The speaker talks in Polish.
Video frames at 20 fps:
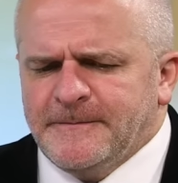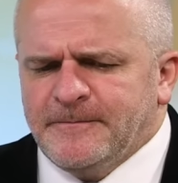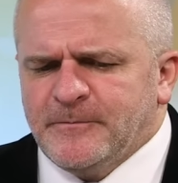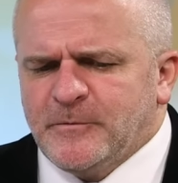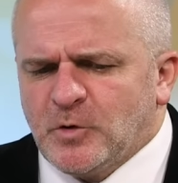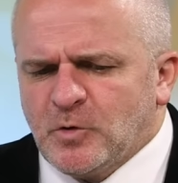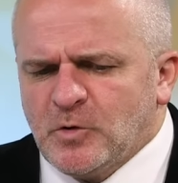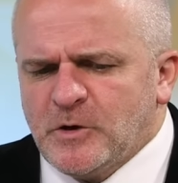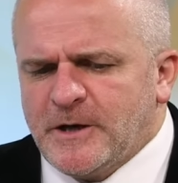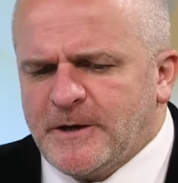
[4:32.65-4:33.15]

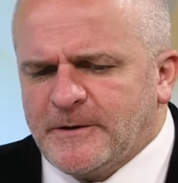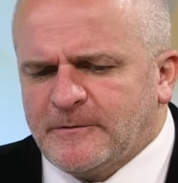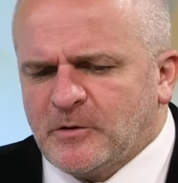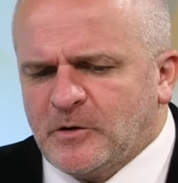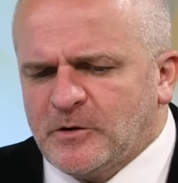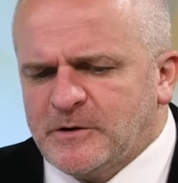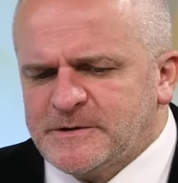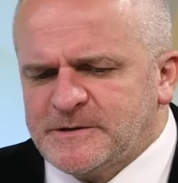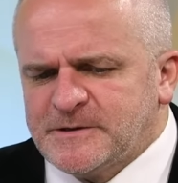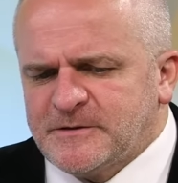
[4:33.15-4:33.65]
Drugie
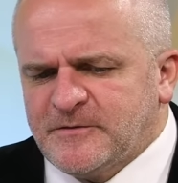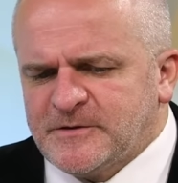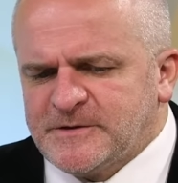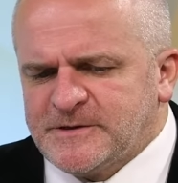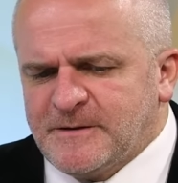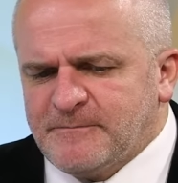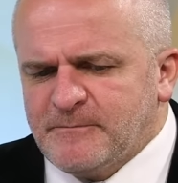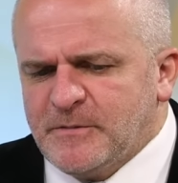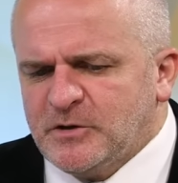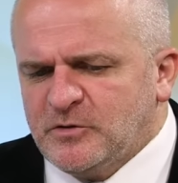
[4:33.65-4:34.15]
to jest
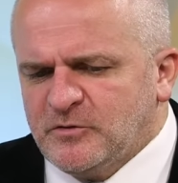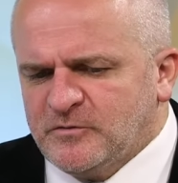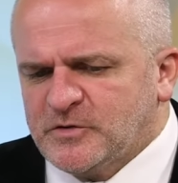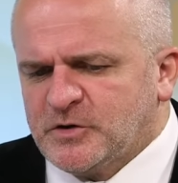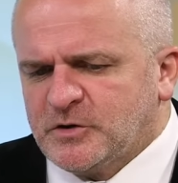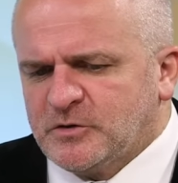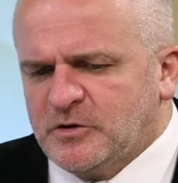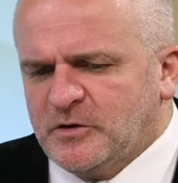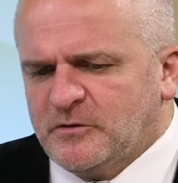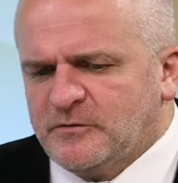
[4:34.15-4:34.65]
kwestia mediów
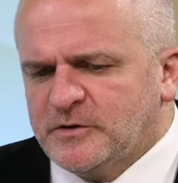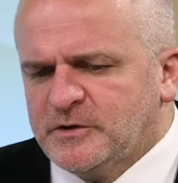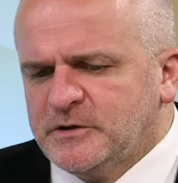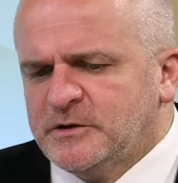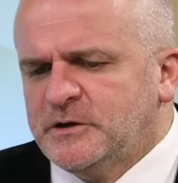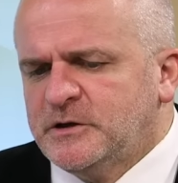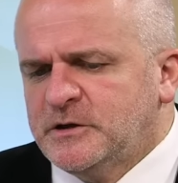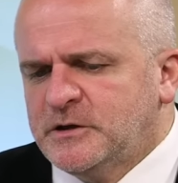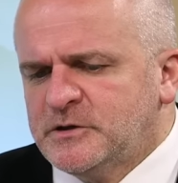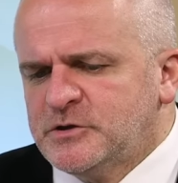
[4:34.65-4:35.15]

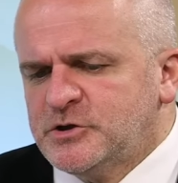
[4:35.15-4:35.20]
rządowych,